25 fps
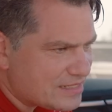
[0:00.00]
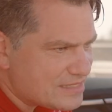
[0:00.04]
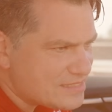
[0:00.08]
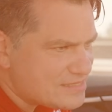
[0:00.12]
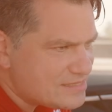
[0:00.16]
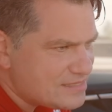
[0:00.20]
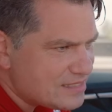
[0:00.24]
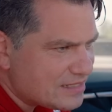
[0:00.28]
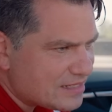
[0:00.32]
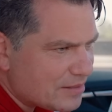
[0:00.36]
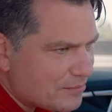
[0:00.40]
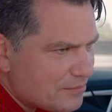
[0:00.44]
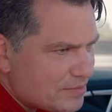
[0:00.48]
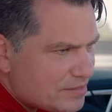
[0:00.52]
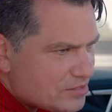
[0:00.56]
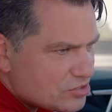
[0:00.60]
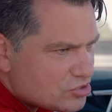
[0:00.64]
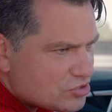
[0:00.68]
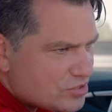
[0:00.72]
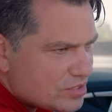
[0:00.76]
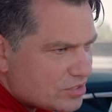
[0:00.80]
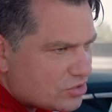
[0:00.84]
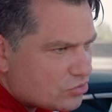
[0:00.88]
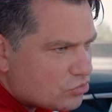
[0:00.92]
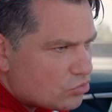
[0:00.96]
dann ist hier der
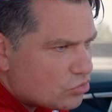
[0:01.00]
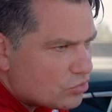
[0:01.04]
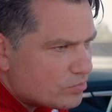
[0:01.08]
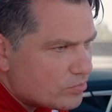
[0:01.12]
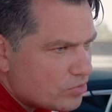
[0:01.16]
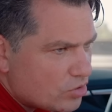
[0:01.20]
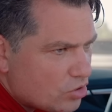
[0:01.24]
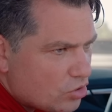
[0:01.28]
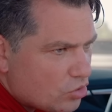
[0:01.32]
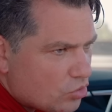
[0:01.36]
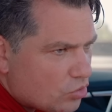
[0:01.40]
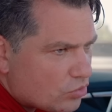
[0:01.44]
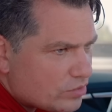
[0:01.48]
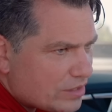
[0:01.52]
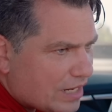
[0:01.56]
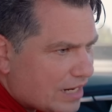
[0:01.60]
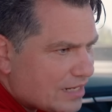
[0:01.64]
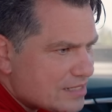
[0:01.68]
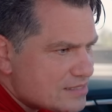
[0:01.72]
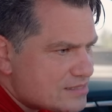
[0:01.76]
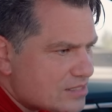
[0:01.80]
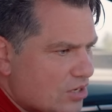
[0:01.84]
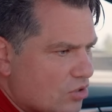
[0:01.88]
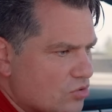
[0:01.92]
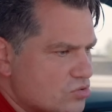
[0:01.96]
Mittelstickchrom und
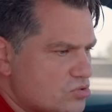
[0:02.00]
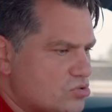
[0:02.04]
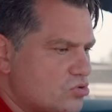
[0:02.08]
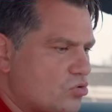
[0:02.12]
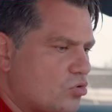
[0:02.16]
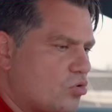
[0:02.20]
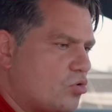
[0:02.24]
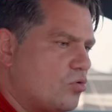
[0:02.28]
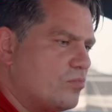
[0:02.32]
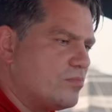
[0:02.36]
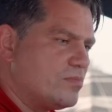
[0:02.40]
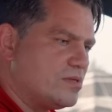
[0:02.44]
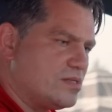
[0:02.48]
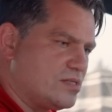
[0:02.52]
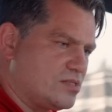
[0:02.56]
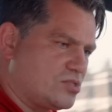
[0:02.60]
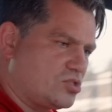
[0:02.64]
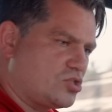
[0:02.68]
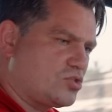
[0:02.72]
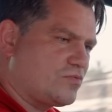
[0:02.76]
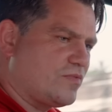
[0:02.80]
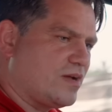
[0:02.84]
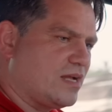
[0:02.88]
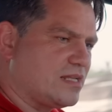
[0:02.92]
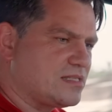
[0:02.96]
alles außenrum
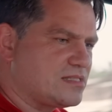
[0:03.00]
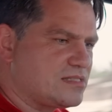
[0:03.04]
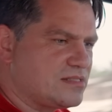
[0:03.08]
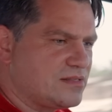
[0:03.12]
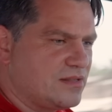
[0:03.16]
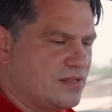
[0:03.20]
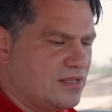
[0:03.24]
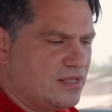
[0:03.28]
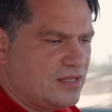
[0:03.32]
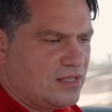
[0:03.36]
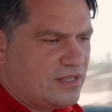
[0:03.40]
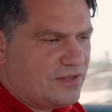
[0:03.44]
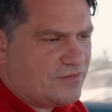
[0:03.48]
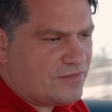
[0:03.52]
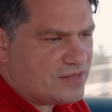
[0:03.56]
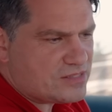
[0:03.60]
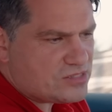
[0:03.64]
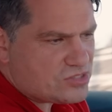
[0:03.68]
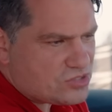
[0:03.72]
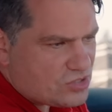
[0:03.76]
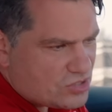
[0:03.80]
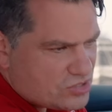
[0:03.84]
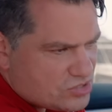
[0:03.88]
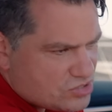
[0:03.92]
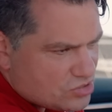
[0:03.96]
ist schwarz. Was
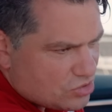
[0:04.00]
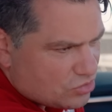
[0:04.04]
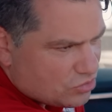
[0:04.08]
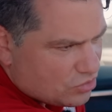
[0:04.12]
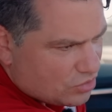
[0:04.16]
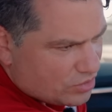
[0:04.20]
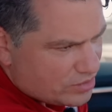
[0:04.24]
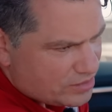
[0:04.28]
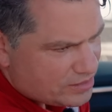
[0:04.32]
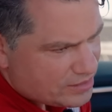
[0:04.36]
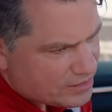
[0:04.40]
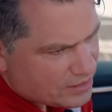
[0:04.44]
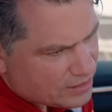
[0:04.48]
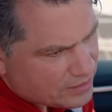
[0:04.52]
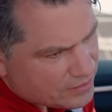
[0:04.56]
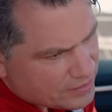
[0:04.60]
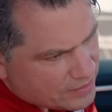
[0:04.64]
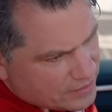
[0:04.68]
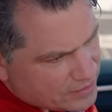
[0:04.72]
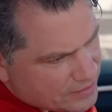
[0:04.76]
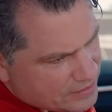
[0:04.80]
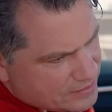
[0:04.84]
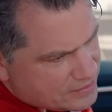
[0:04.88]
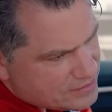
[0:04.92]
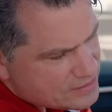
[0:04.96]
ist sonst noch neu hier?
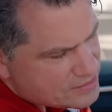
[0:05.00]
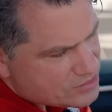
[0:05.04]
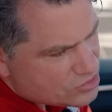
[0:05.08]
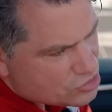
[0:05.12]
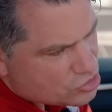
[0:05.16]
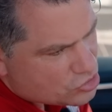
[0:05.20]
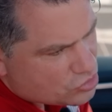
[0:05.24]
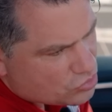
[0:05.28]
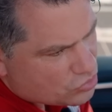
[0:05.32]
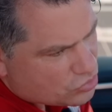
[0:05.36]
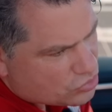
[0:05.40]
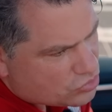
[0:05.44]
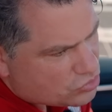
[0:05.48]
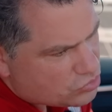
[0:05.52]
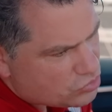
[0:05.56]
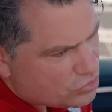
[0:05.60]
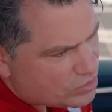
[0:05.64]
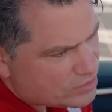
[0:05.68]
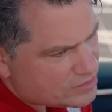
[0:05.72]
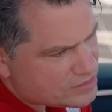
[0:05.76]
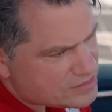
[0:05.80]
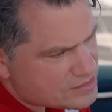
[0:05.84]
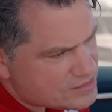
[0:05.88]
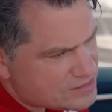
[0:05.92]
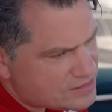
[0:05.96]
Diese
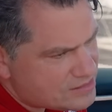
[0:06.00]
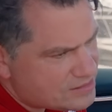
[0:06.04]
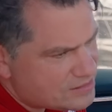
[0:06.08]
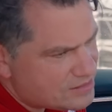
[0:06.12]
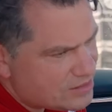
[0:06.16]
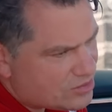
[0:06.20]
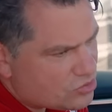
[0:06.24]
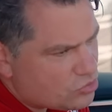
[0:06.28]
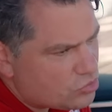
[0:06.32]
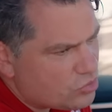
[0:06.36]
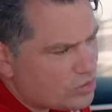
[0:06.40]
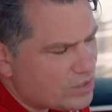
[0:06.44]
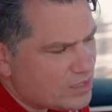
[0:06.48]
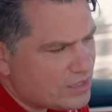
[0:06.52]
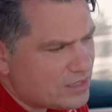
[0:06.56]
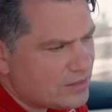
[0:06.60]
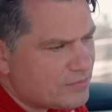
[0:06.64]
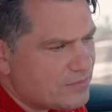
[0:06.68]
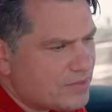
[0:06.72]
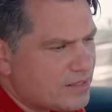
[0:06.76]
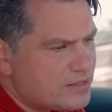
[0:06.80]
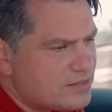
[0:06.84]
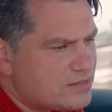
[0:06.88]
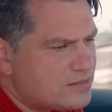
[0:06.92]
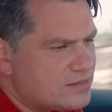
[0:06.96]
Struktur, dieses
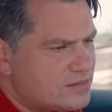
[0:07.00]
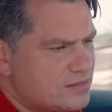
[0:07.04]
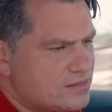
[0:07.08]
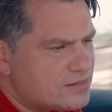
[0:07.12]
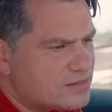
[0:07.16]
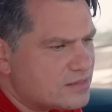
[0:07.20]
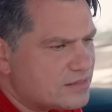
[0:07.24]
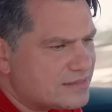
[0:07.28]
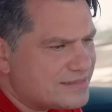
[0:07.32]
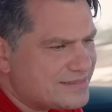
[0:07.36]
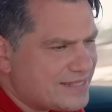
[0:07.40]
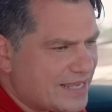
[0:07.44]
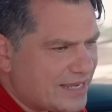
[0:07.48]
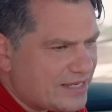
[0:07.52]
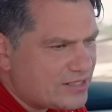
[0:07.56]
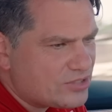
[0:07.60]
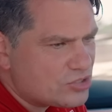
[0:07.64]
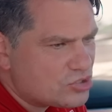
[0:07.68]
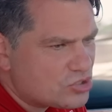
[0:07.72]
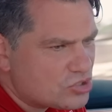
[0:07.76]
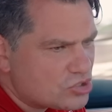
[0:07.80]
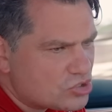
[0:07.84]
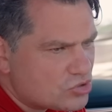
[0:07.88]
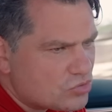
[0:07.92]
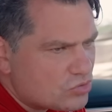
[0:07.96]
Dekorelement, diese
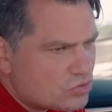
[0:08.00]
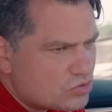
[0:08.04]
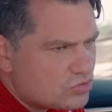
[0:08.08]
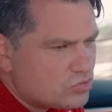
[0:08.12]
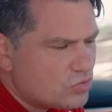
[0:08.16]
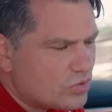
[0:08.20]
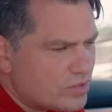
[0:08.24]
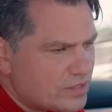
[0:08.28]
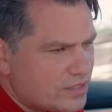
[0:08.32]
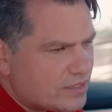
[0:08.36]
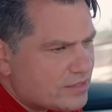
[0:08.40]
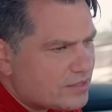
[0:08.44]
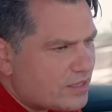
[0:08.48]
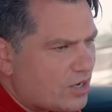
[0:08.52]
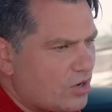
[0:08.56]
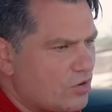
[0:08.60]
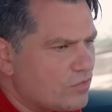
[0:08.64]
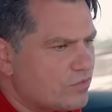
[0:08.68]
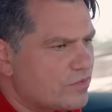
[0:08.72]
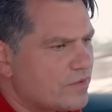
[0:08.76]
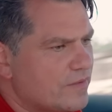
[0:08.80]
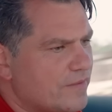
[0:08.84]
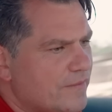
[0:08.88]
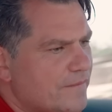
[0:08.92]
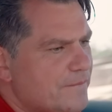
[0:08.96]
technische Struktur hier
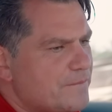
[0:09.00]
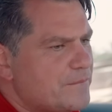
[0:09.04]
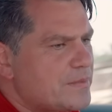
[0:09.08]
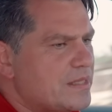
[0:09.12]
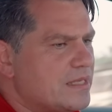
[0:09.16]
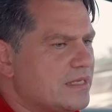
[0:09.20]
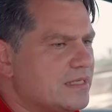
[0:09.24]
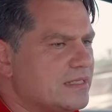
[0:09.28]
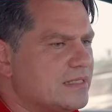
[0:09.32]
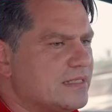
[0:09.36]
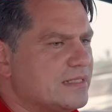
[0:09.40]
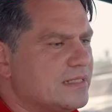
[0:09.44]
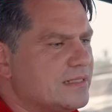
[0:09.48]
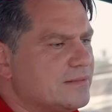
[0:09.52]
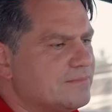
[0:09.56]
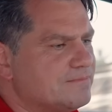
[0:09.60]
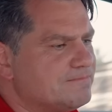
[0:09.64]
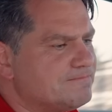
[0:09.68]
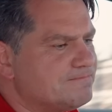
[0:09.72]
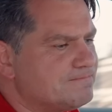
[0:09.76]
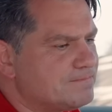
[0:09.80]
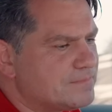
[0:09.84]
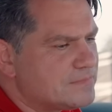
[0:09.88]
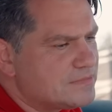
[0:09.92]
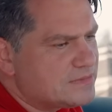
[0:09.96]
drauf,
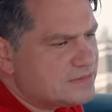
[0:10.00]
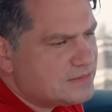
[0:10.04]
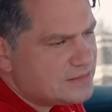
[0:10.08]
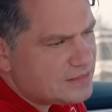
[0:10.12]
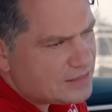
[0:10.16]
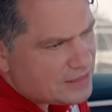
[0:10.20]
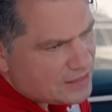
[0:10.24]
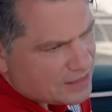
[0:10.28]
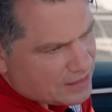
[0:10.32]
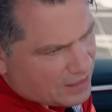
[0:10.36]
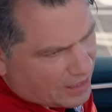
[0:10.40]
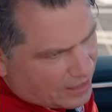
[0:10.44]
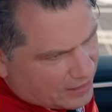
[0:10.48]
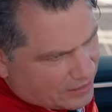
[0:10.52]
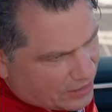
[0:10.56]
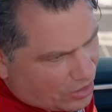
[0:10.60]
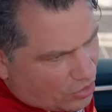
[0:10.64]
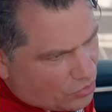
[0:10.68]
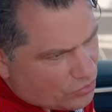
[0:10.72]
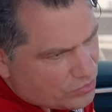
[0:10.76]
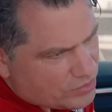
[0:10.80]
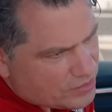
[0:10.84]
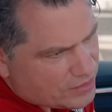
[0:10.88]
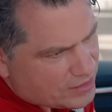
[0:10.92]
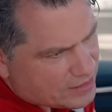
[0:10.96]
ähm, die hat
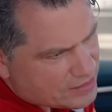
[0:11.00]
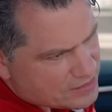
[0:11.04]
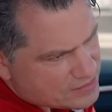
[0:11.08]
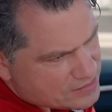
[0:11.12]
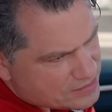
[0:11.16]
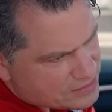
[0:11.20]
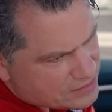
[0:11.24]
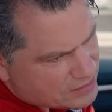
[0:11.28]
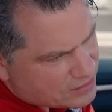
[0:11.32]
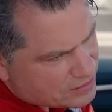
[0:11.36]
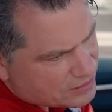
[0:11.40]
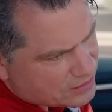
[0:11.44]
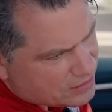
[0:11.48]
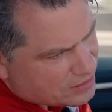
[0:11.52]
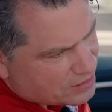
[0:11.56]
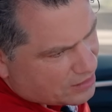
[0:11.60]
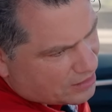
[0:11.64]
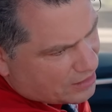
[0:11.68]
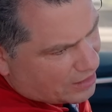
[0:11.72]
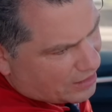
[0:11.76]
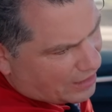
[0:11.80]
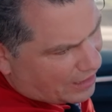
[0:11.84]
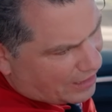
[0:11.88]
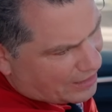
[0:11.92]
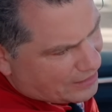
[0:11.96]
Audi jetzt
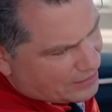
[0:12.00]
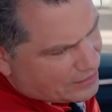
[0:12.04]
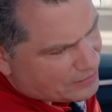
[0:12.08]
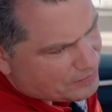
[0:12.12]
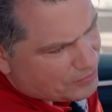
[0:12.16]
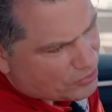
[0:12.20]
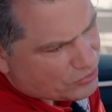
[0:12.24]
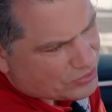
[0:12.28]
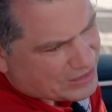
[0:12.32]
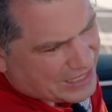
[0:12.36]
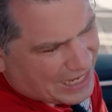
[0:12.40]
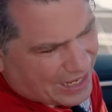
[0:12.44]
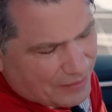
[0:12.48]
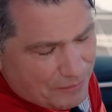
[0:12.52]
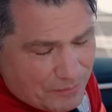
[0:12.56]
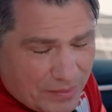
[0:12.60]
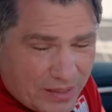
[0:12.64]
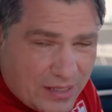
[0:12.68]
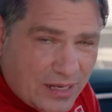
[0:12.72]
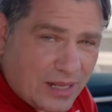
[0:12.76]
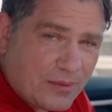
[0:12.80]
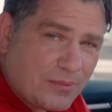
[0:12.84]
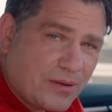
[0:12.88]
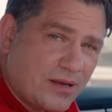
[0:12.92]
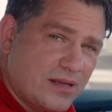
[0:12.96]
eingebaut. Kann
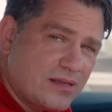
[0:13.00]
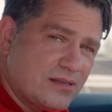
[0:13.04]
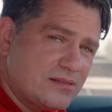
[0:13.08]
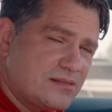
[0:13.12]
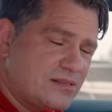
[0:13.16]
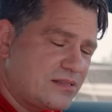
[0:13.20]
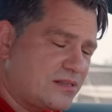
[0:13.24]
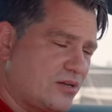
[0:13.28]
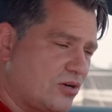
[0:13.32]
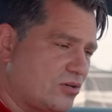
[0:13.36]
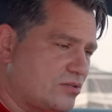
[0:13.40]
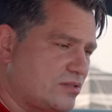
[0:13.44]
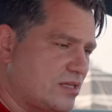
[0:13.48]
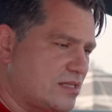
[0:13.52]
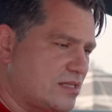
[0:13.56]
man aber sich auch